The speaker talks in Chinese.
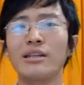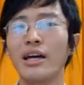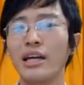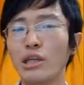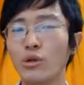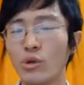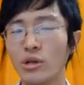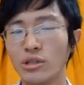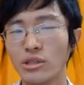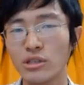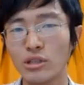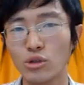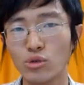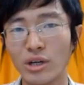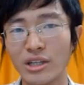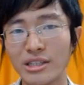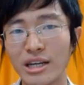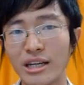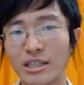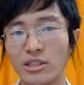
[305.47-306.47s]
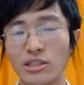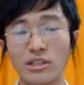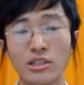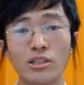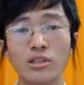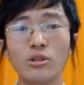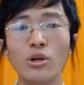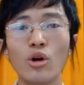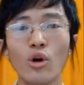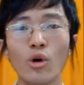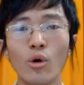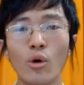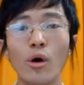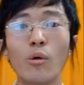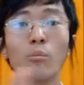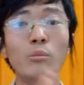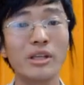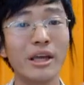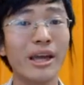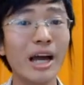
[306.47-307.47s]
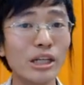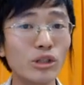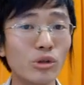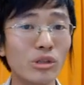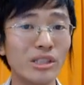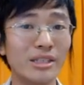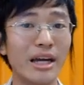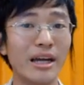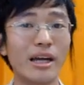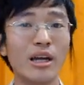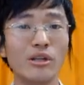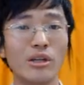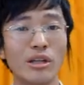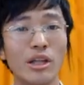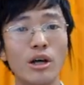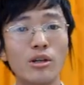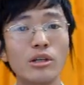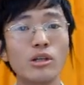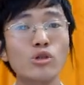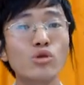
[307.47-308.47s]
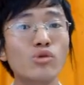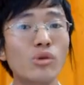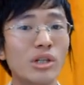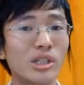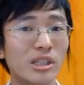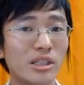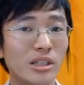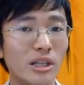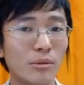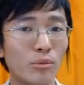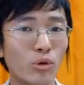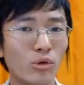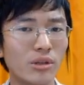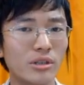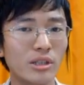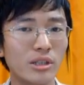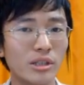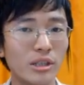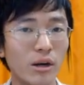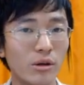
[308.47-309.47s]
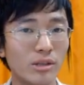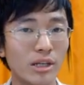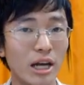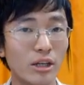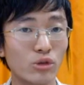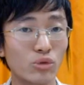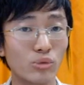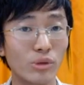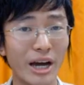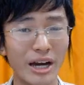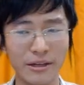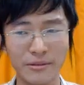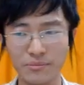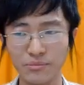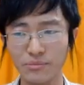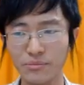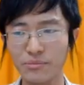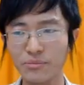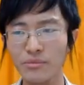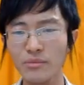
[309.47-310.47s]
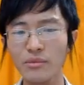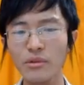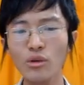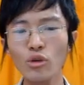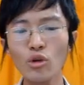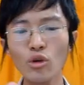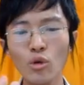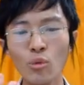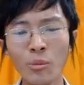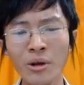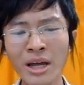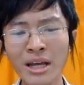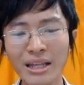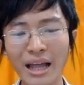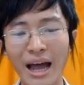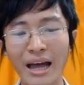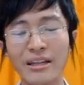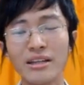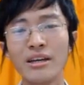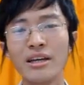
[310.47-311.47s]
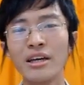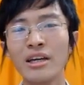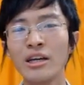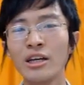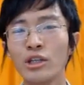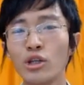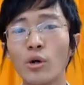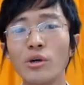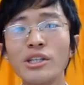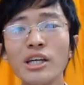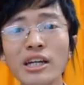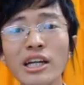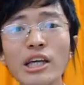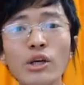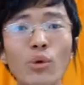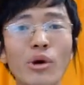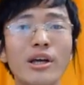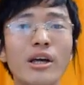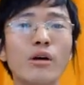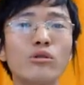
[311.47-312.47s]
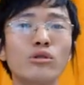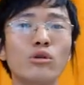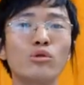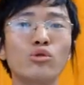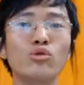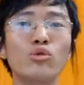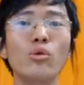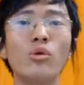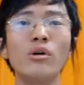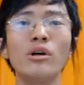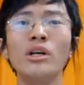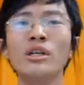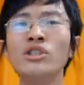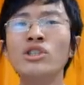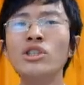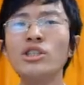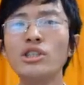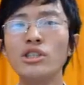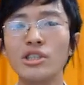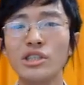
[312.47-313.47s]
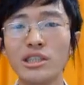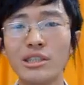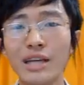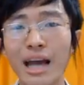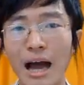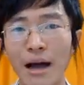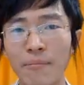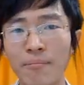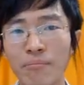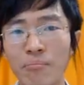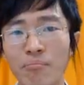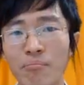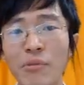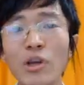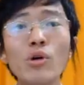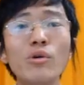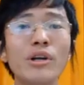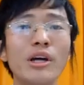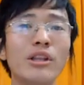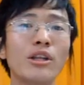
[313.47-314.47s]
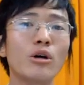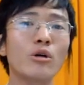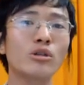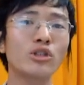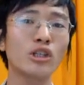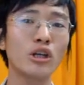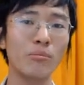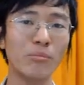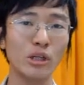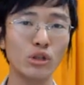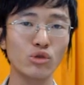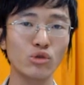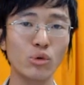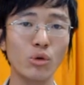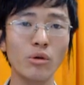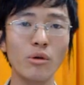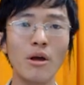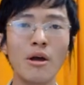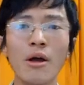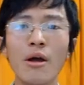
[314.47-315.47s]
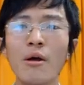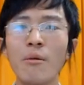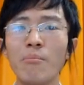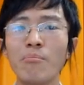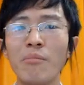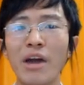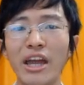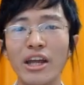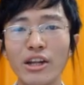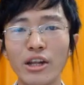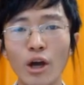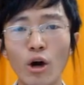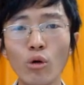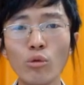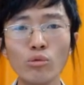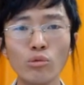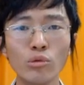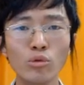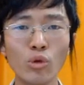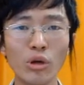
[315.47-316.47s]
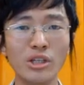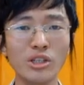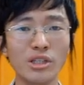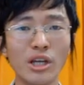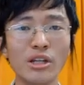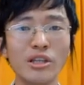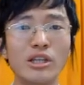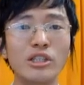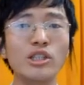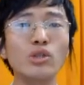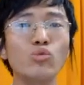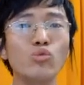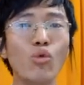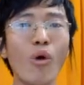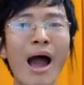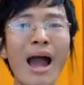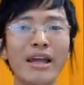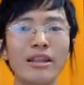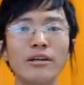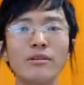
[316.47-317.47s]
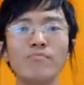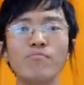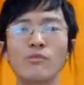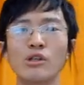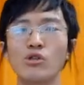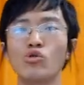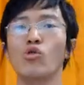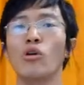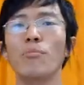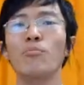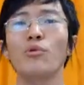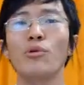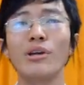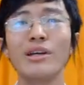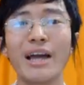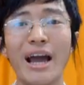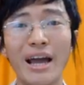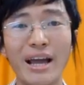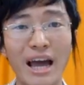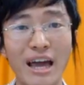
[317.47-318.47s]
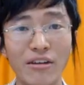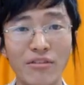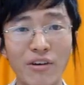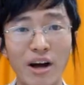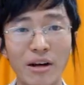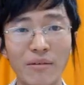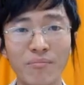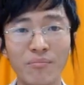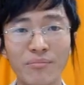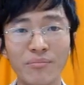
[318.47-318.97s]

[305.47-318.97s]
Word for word: 那因为这个专家，其实我们等一下就会讲，要等到那个最新的一波的这个调查出来，我们来谈。有一些立委要求说，至今啊，没有人能够证明说美牛对身体是无害的，所以不应该开放。